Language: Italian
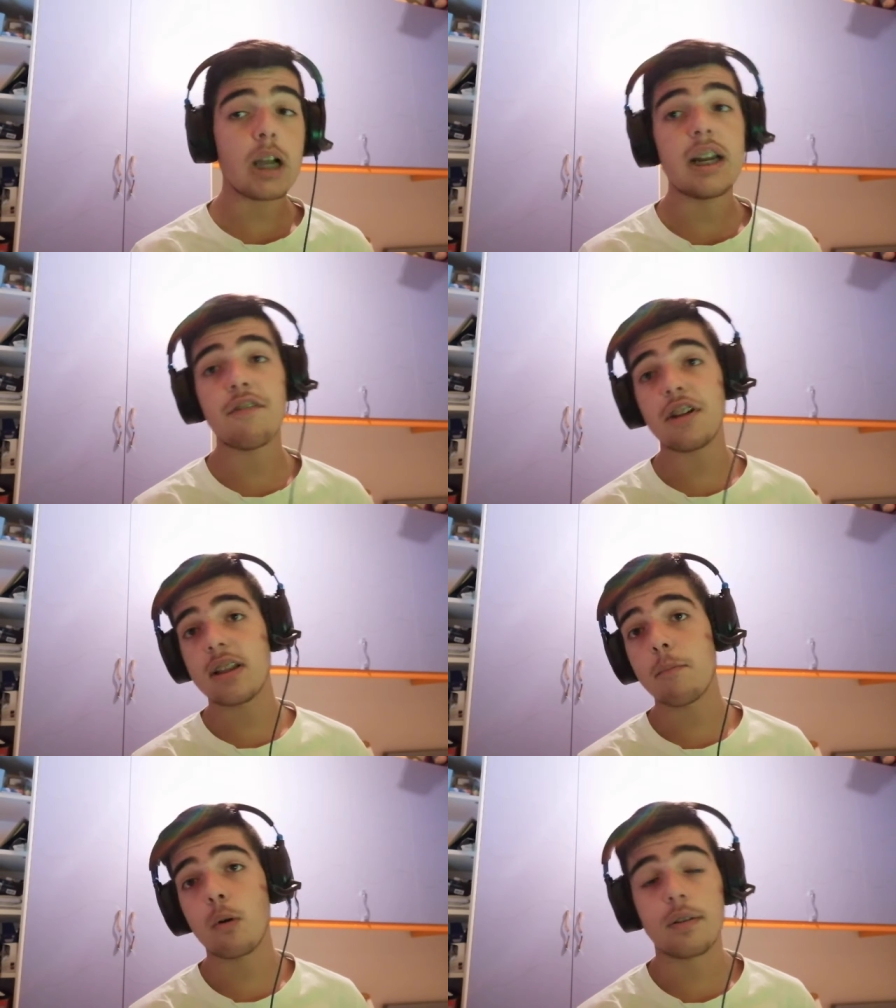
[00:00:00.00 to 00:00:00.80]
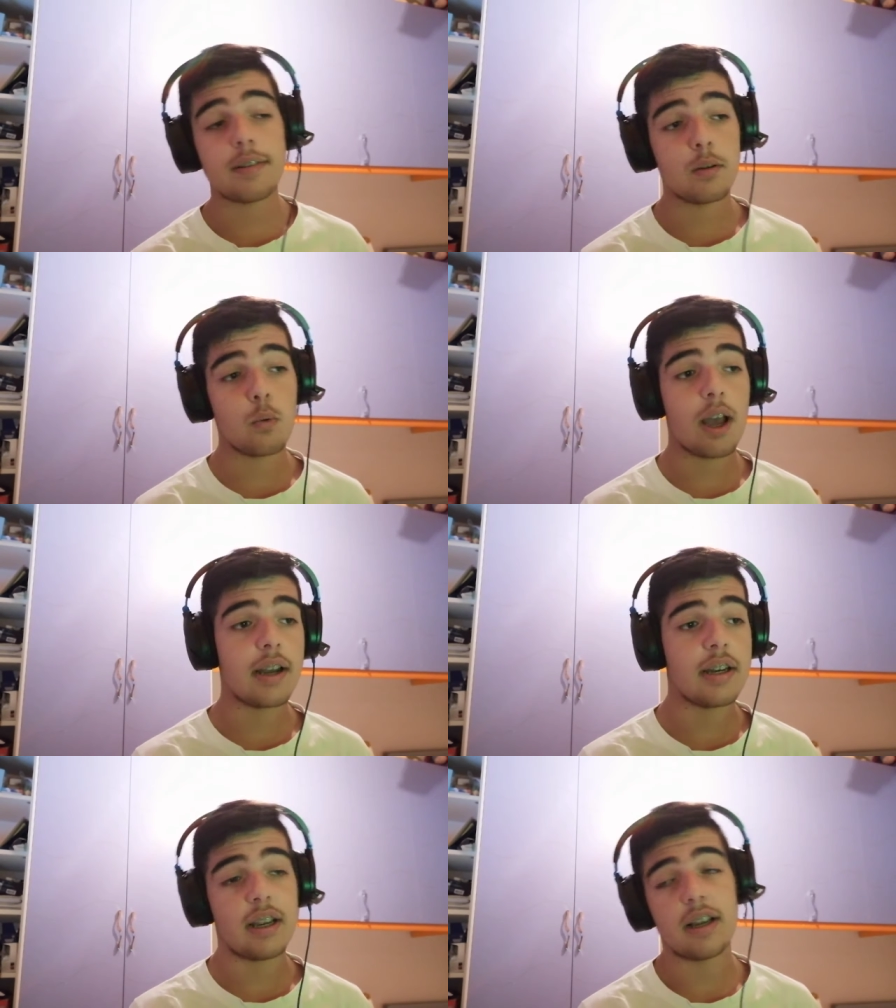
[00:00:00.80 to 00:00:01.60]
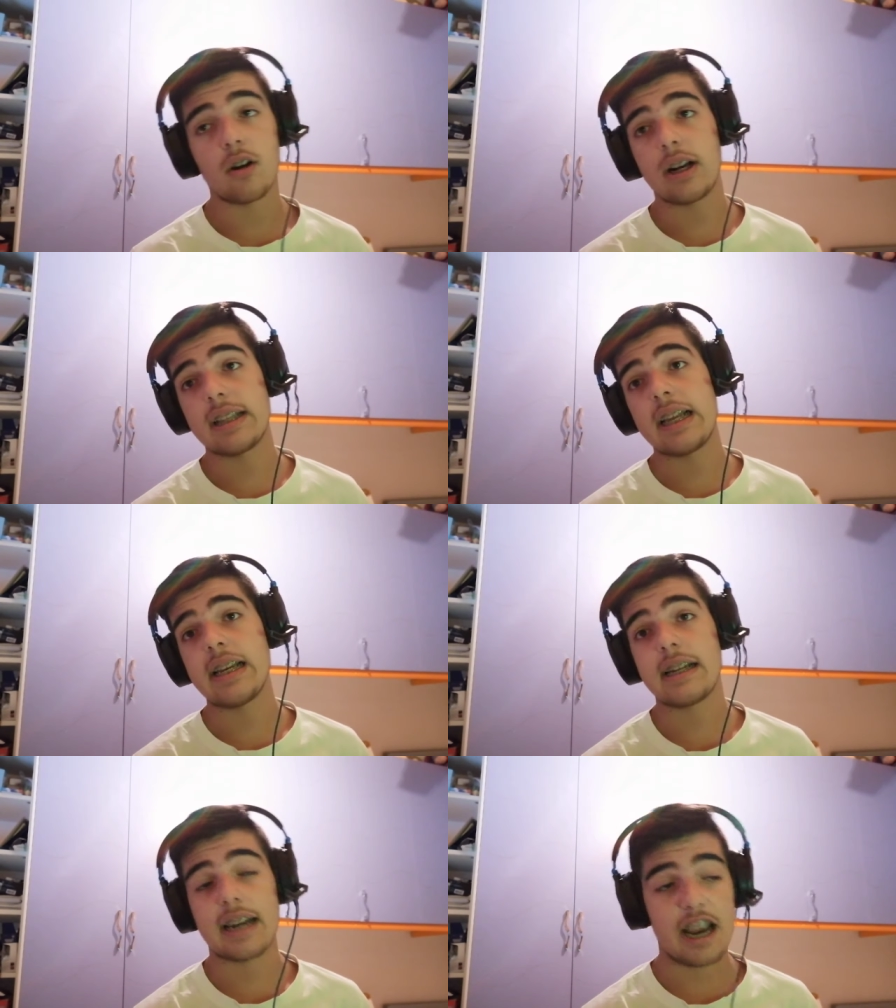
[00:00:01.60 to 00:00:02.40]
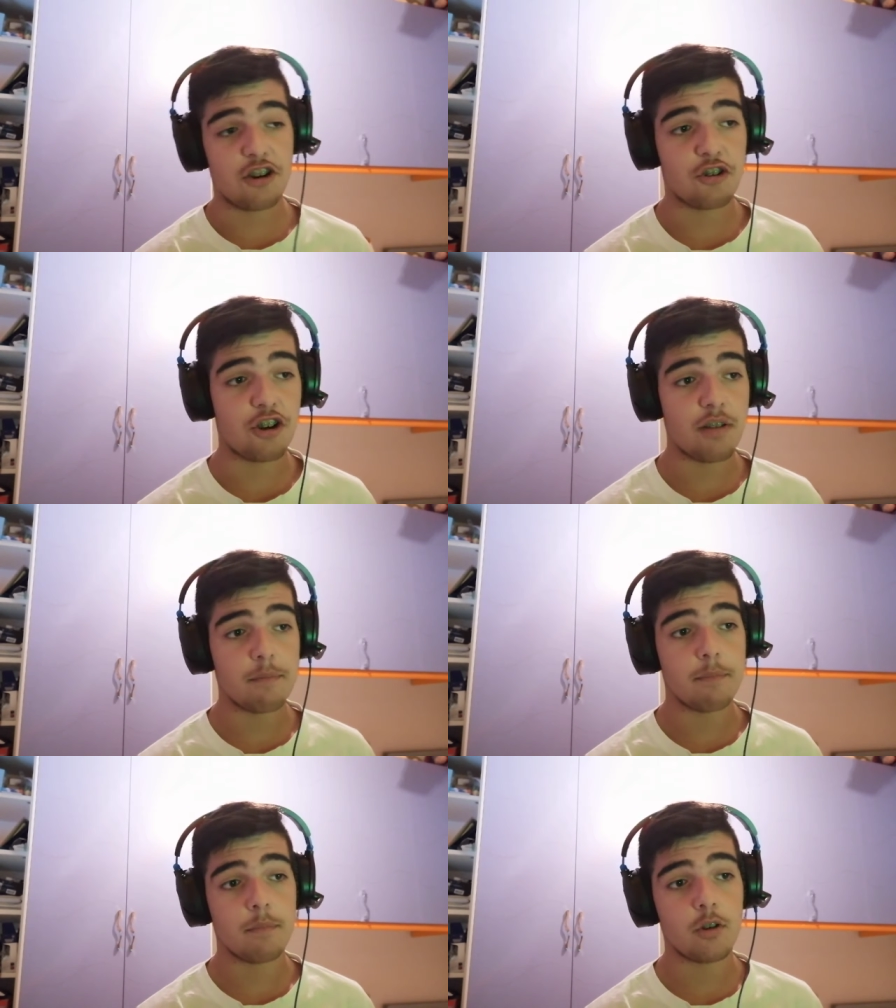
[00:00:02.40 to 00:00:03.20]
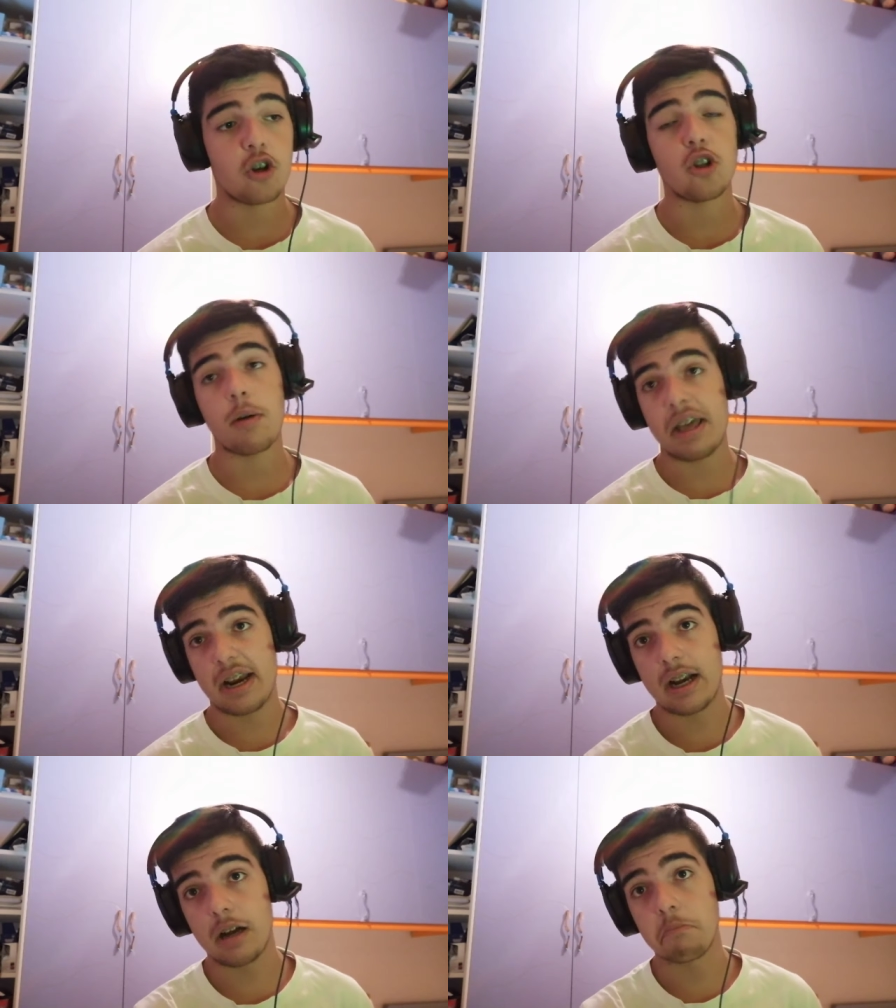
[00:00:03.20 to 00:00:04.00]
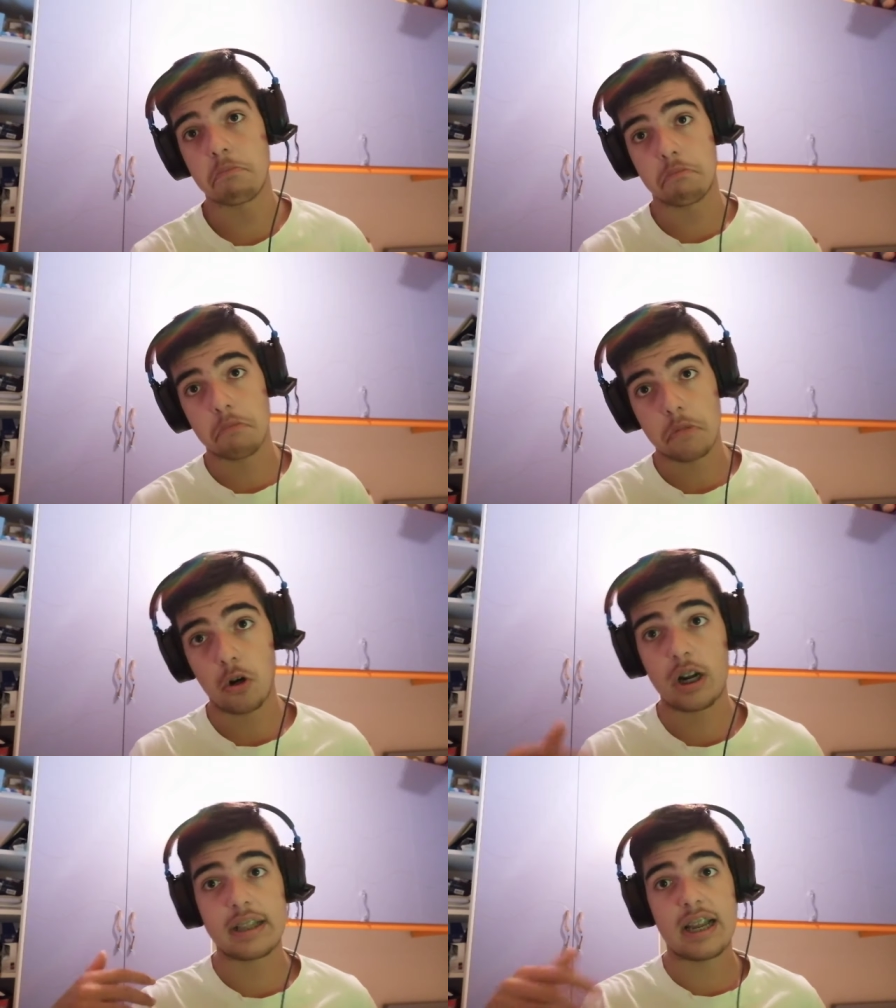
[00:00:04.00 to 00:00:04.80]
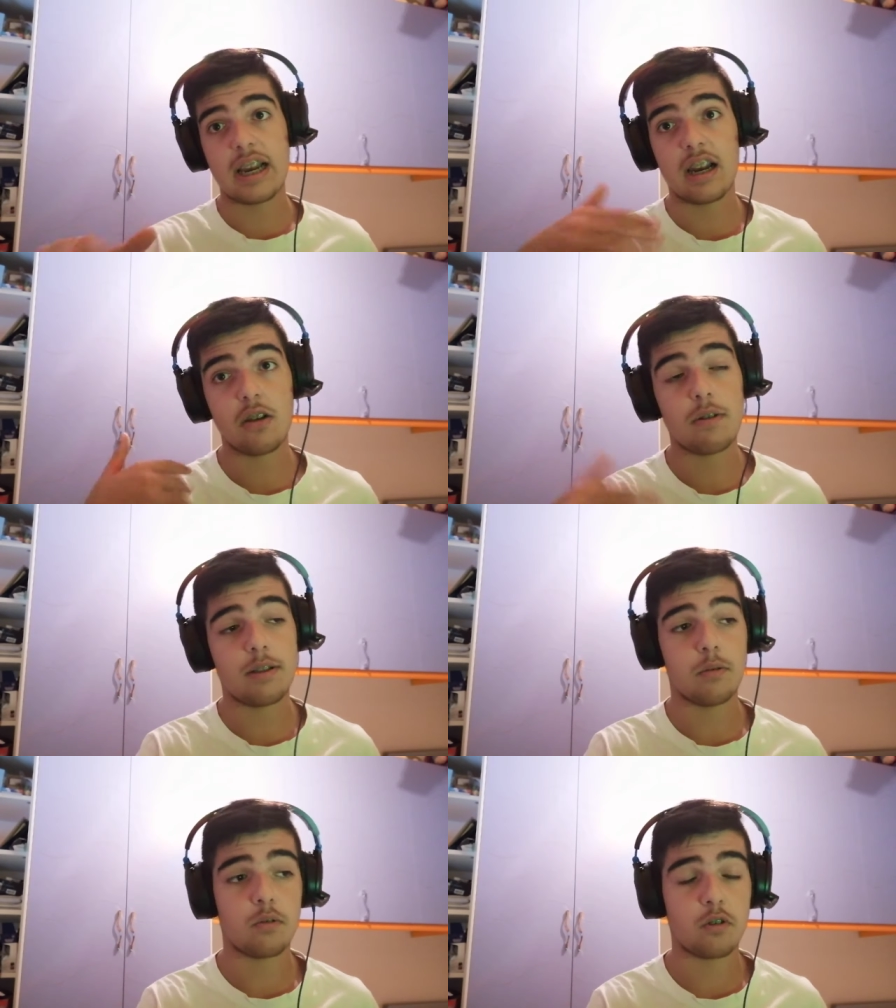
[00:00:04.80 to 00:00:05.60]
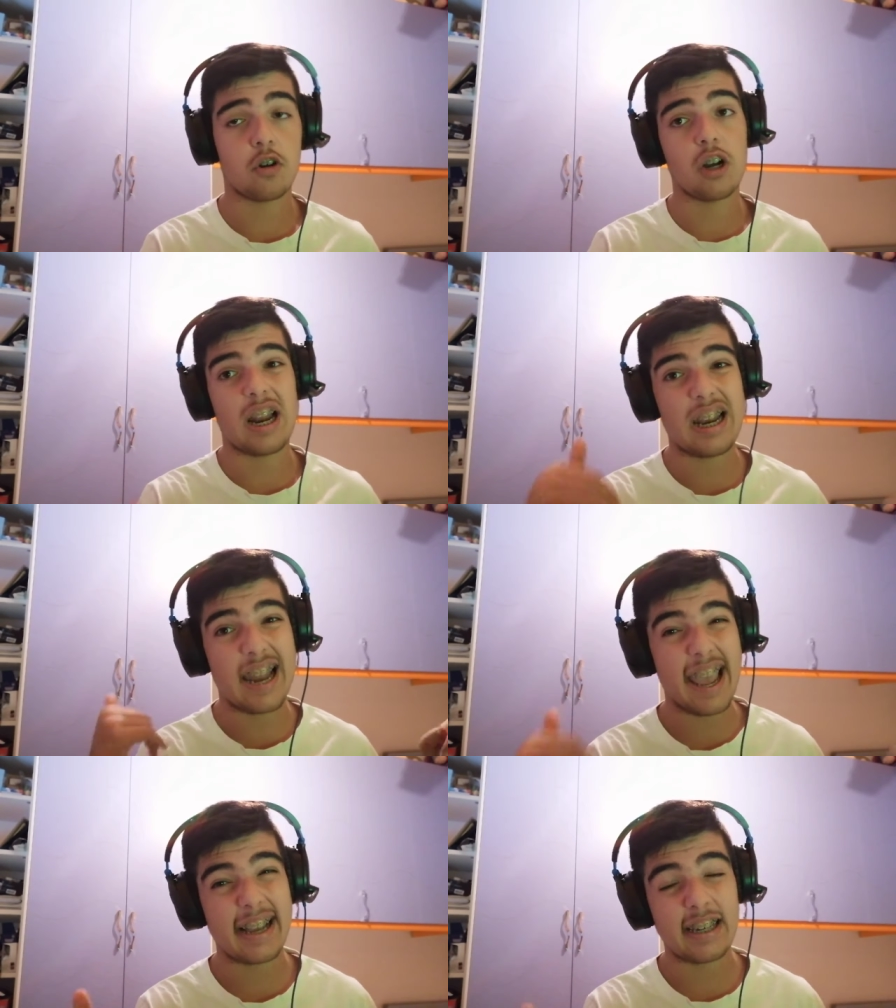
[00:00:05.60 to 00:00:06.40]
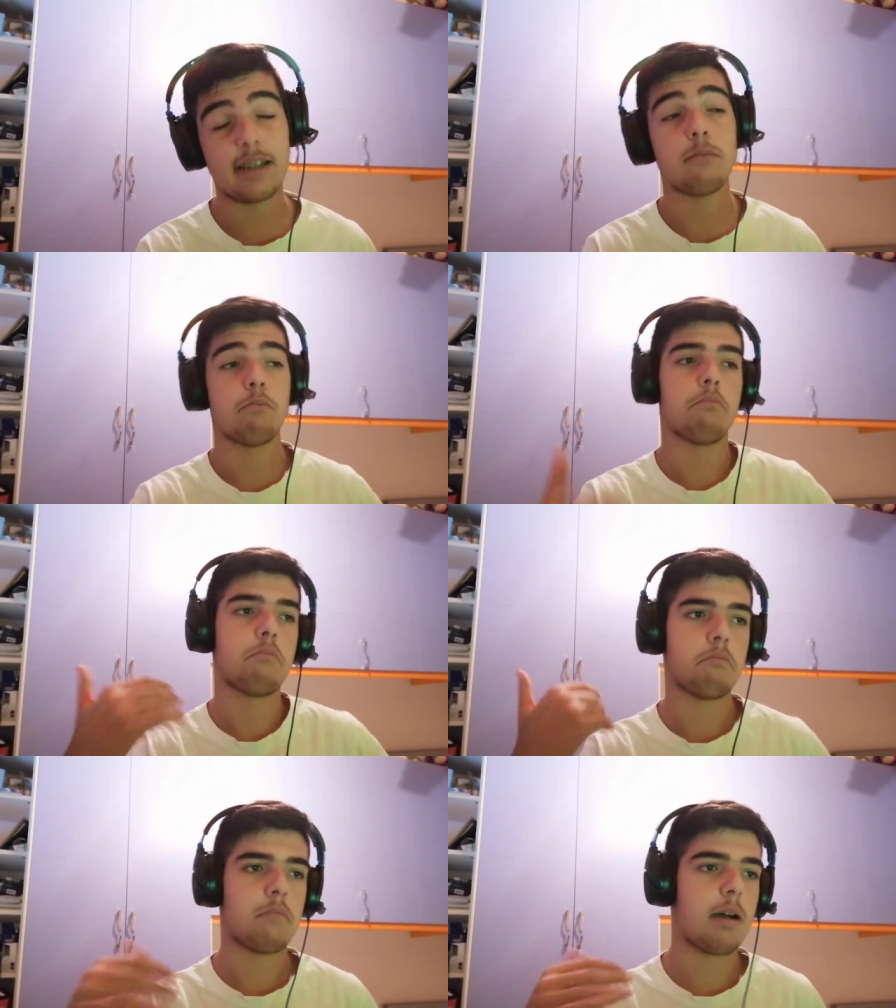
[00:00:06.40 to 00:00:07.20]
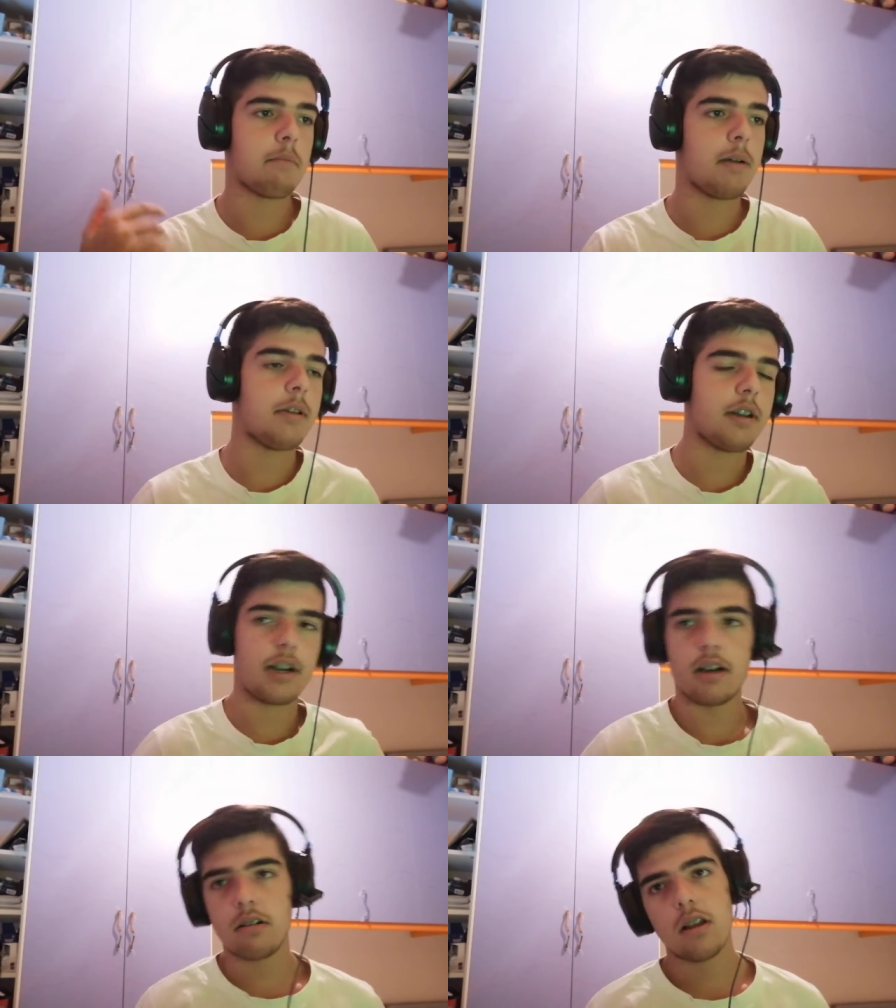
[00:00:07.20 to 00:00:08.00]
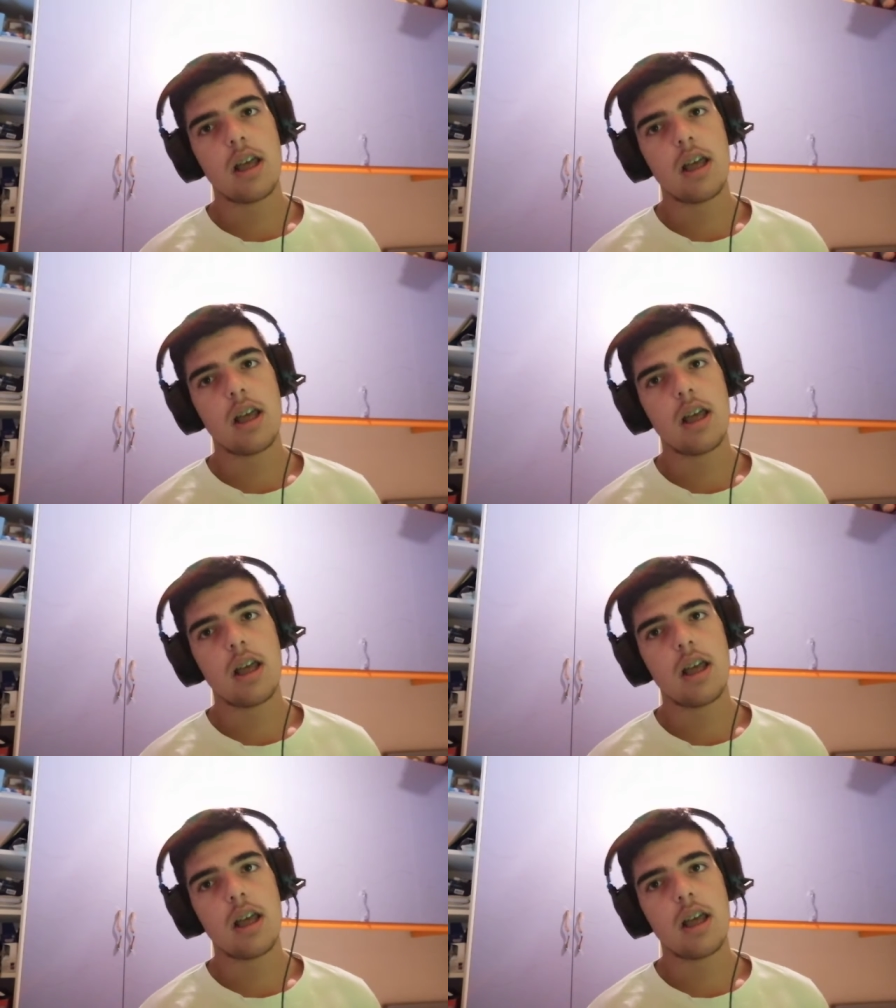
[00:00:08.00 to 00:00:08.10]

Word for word: Nel frattempo questi due anni Locatelli cresce. Secondo me, raga, Locatelli alla Juventus con Allegri. Mamma mia, raga.